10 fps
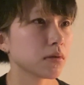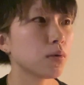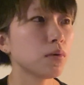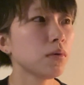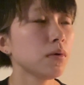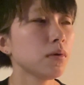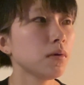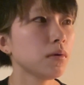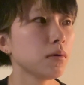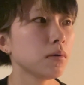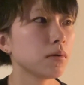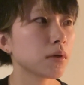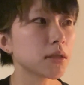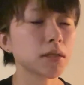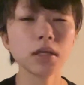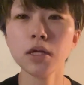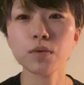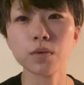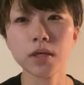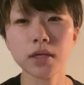心が疲れる
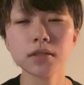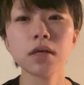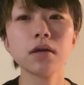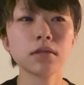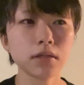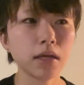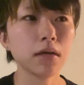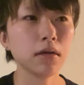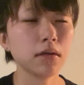ことがたくさんあって